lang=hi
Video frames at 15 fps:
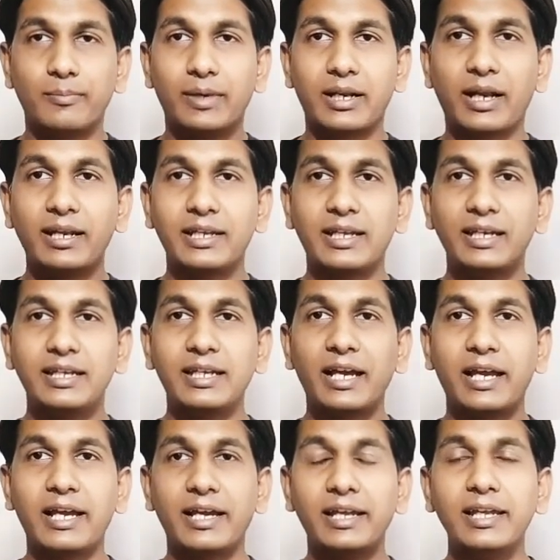बनाने के लिए
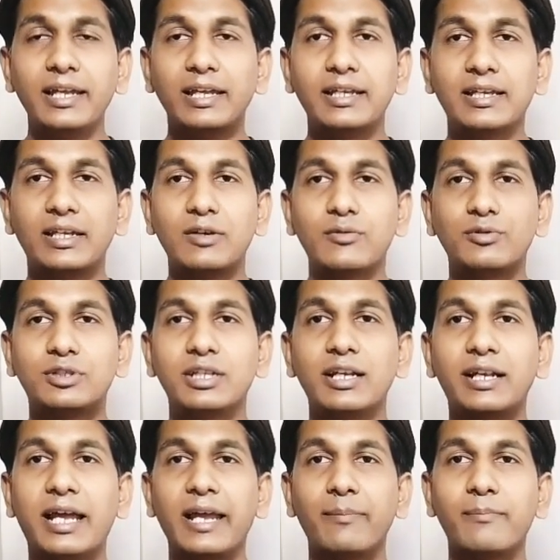आया है कि उसे
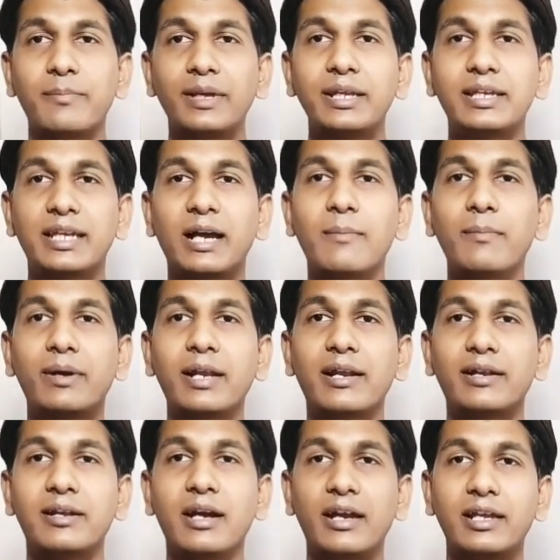लाइफ में क्या
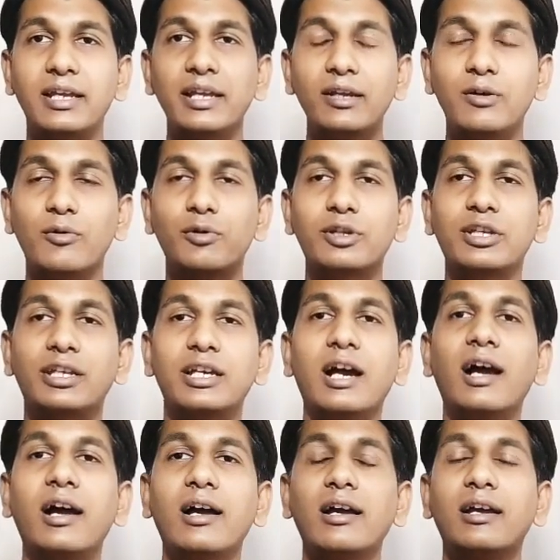बनाना है और
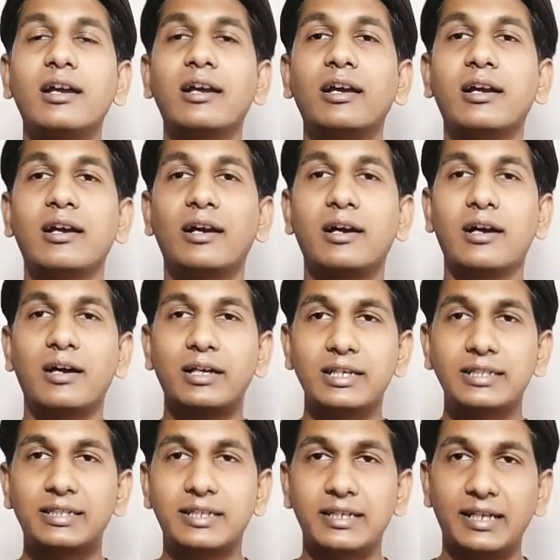क्या
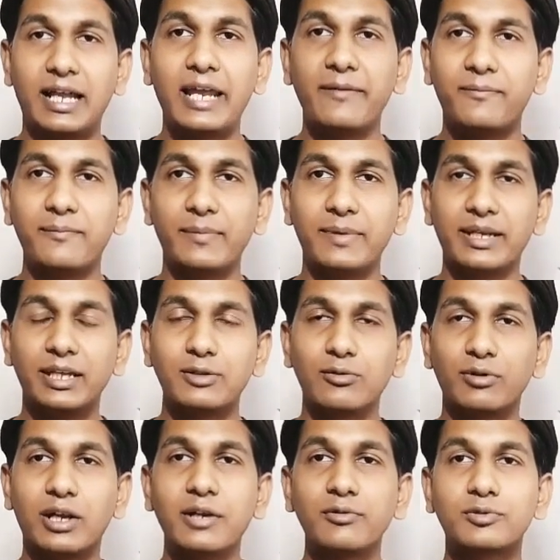इस लाइफ के
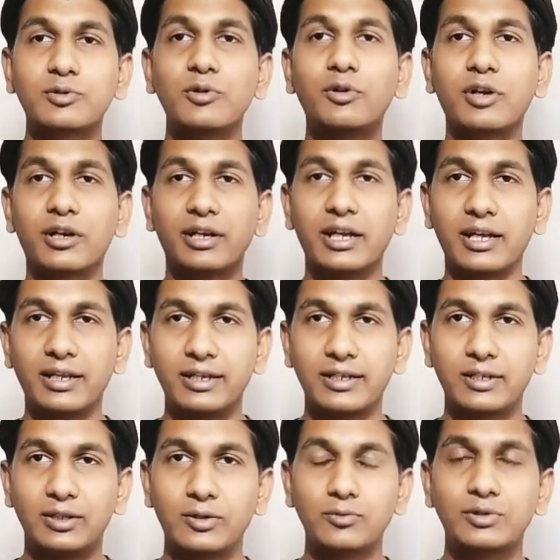दौरान उसको करना है
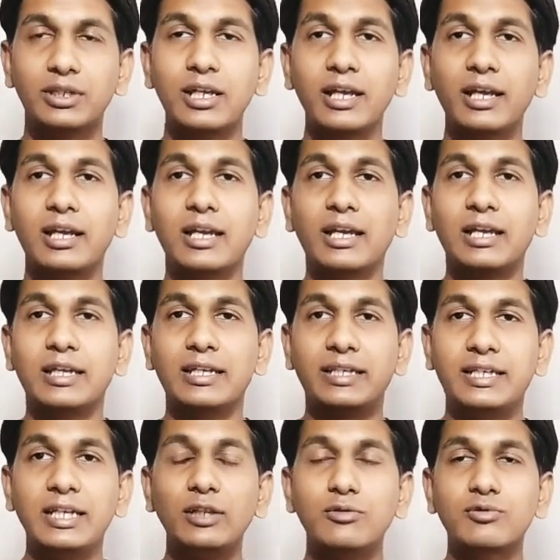तो उसे
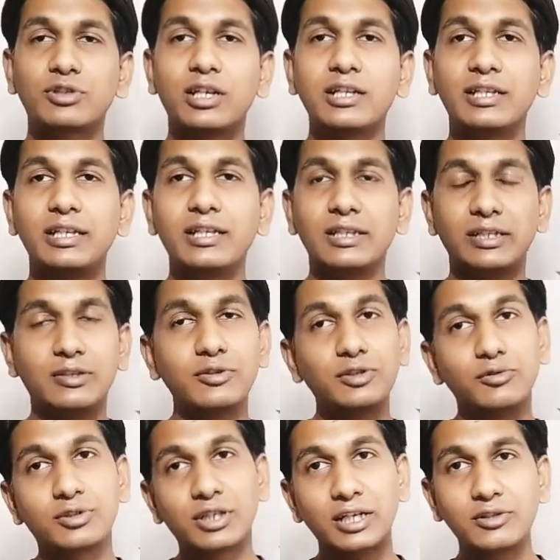ये दूसरा दिन ये
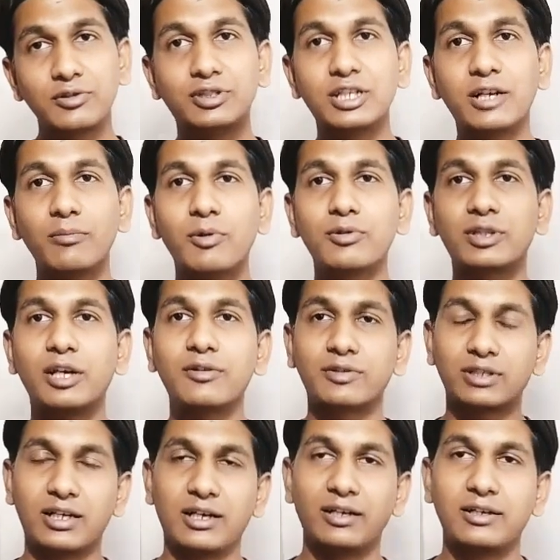दूसरा जो जन्म होता है
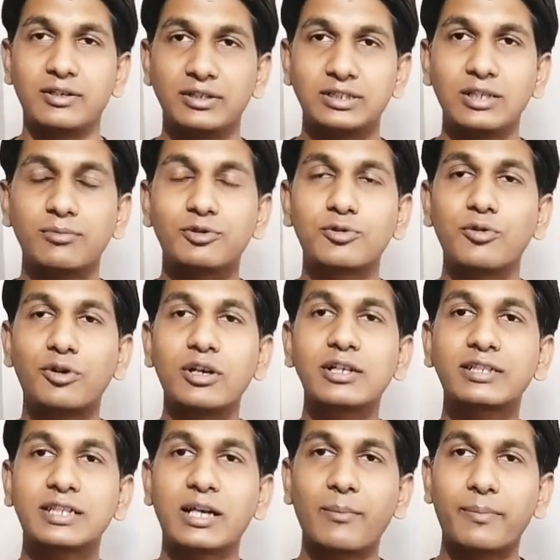उसका जब उसको
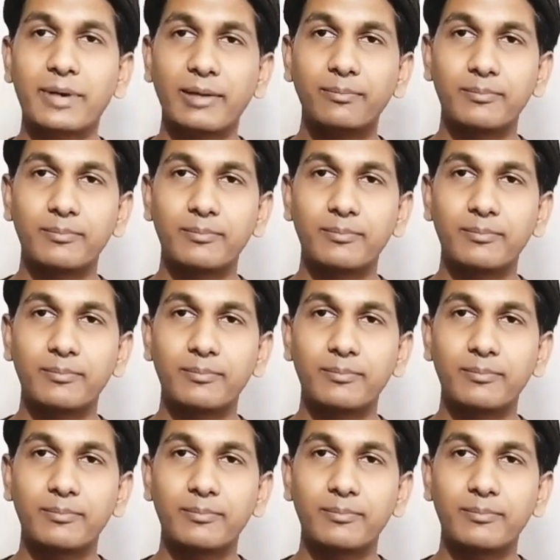लक्ष्य का